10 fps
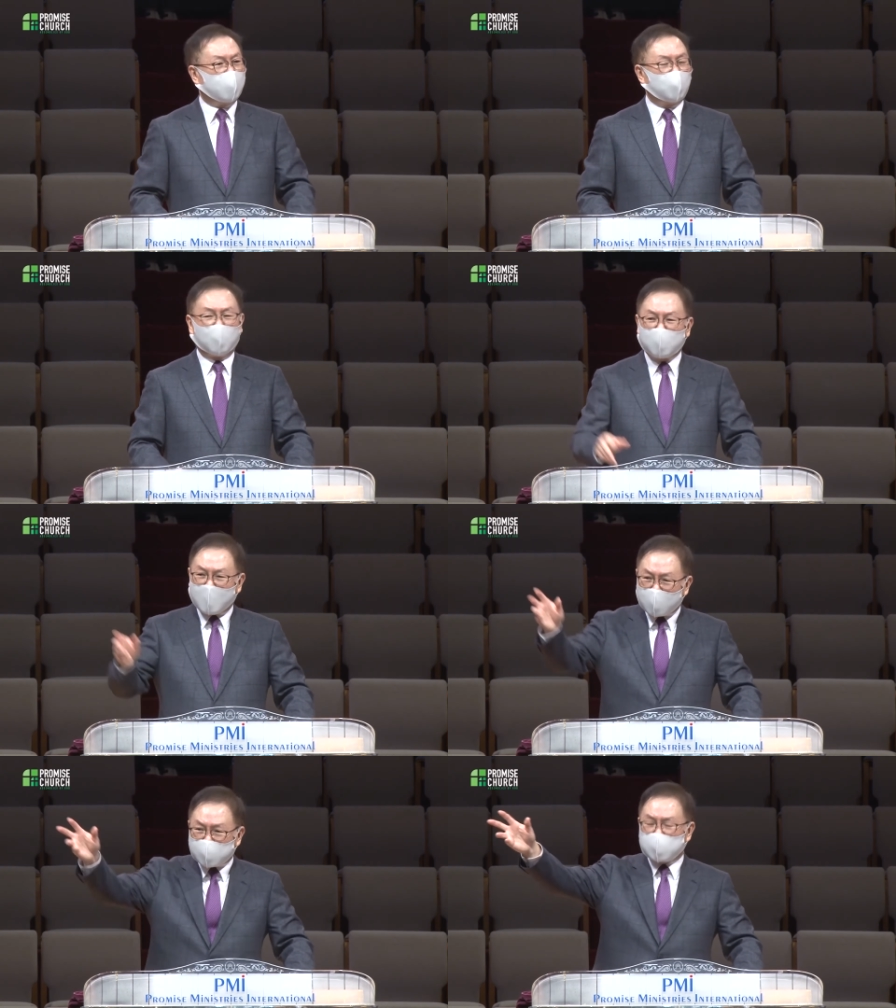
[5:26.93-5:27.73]

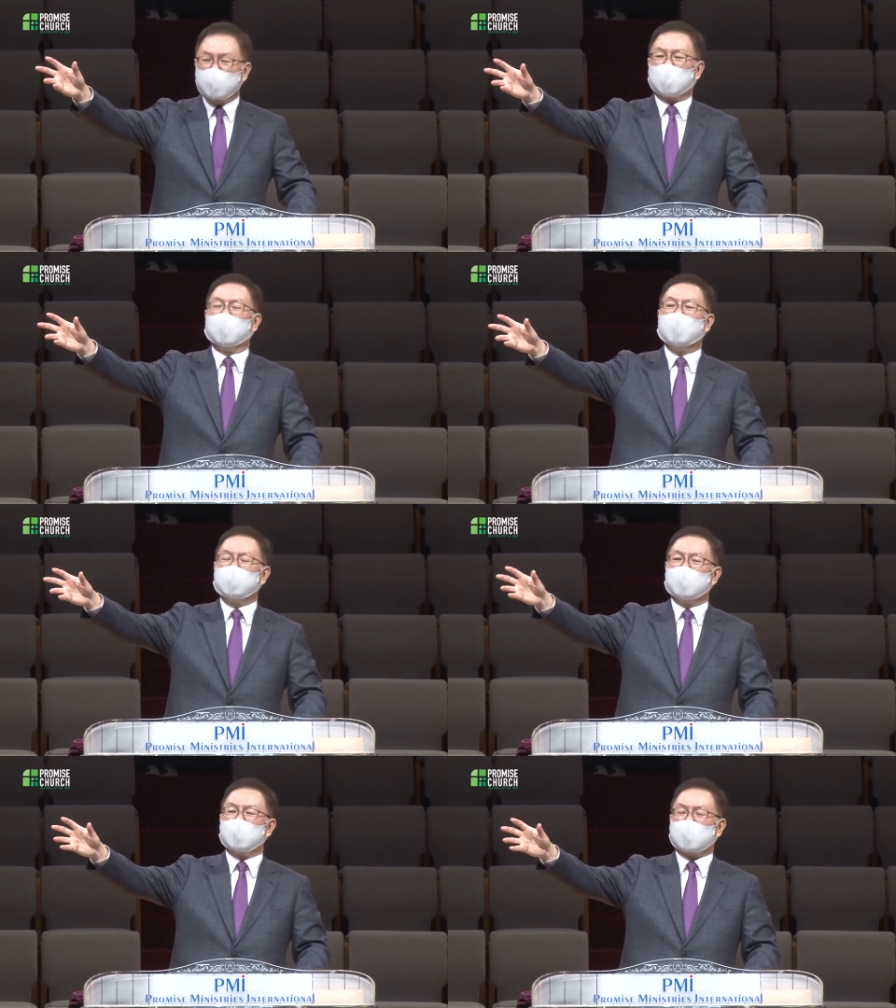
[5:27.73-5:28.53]
워낙
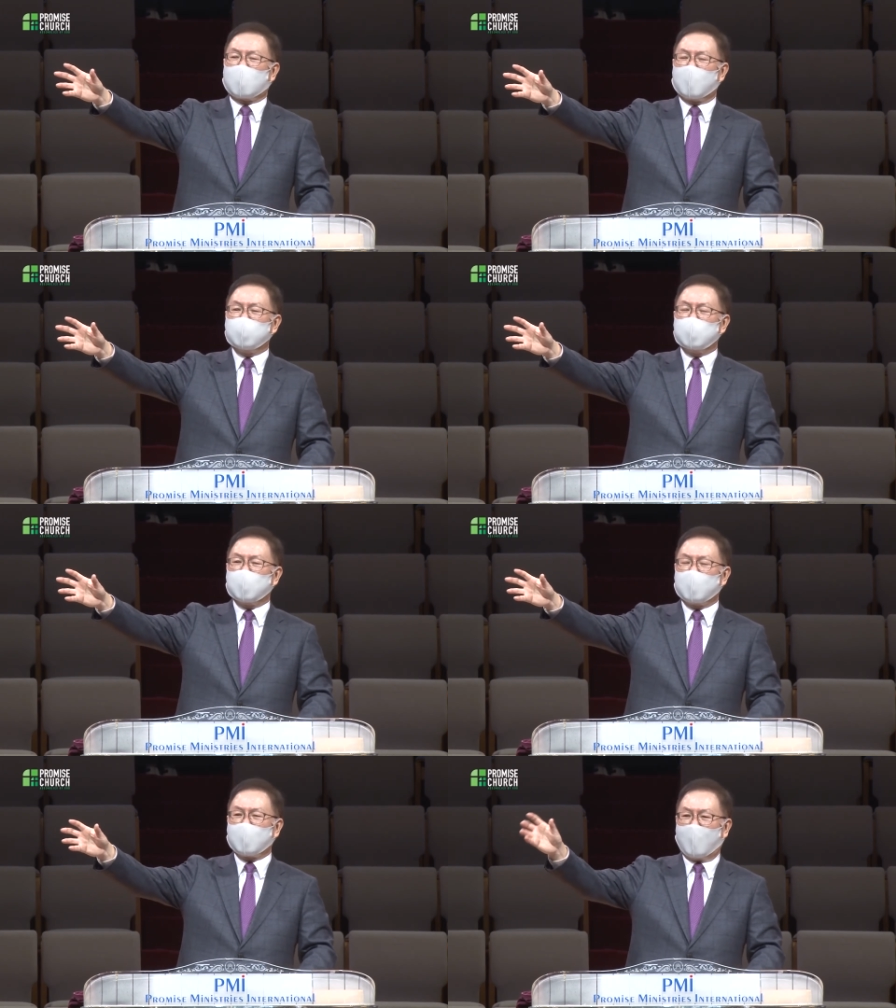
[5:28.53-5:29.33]
쟤네들이 사는
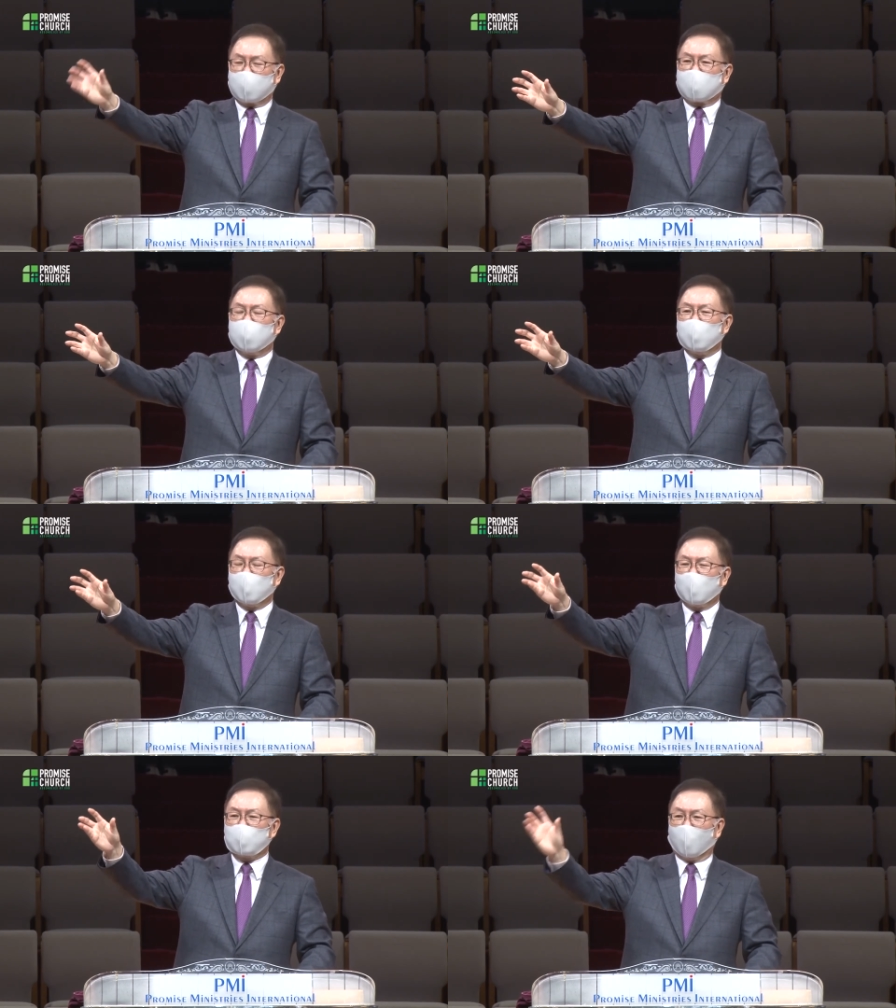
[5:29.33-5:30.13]
게
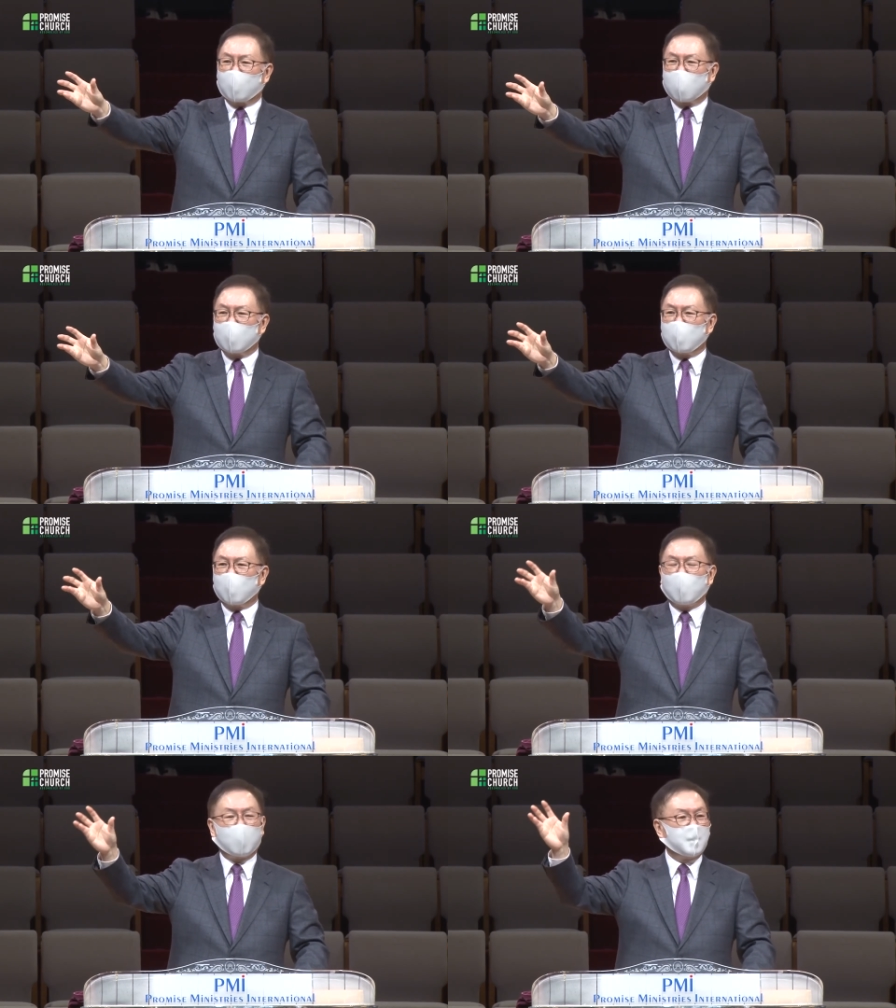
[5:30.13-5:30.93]
악하고
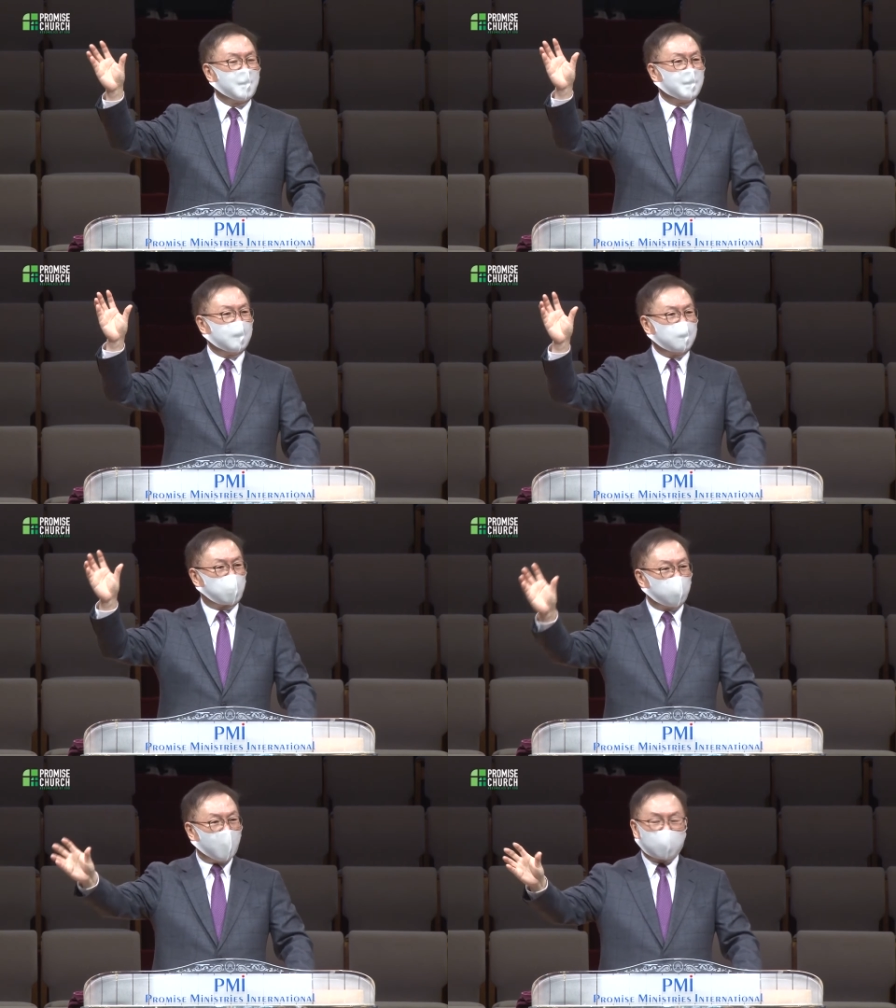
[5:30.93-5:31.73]
독하고
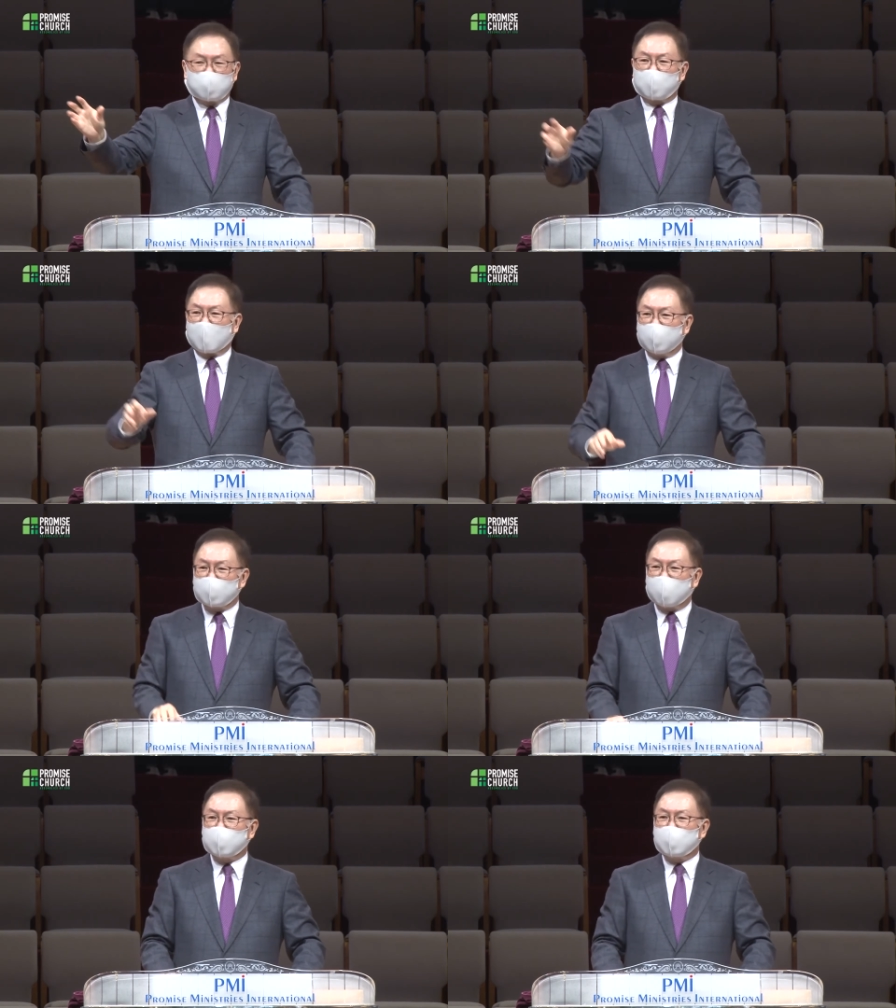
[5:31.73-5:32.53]
죄악으로
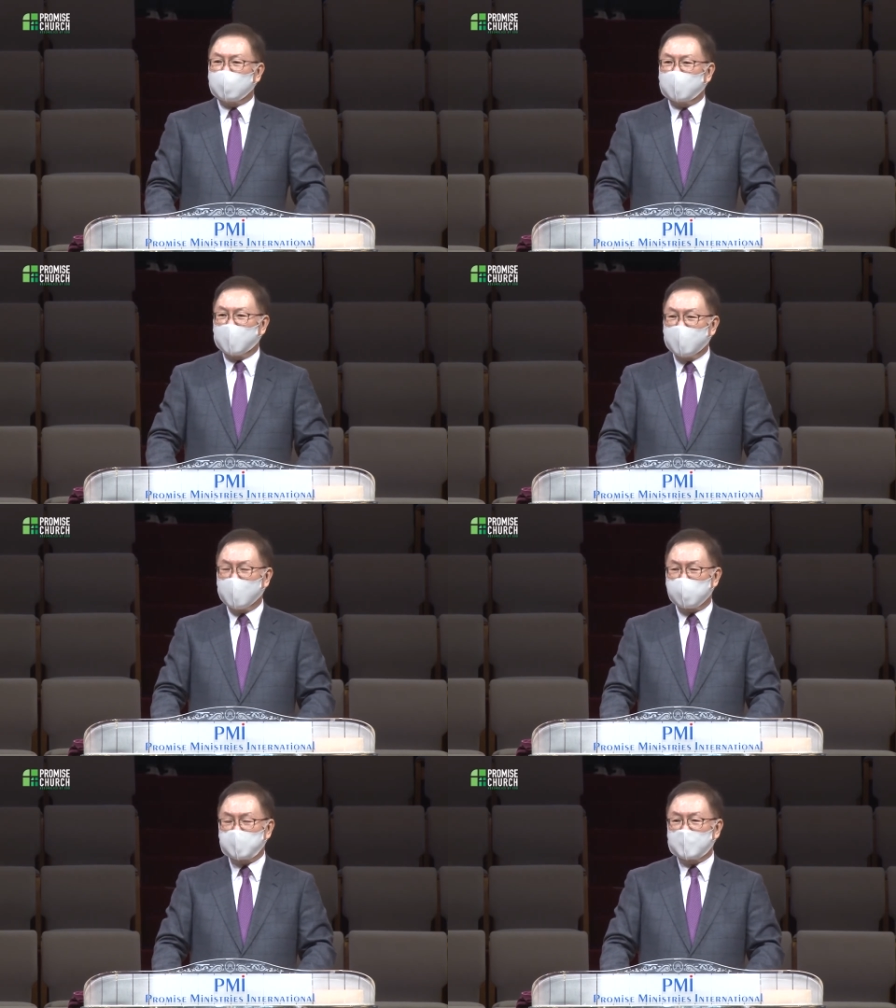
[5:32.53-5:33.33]
가득하기 때문에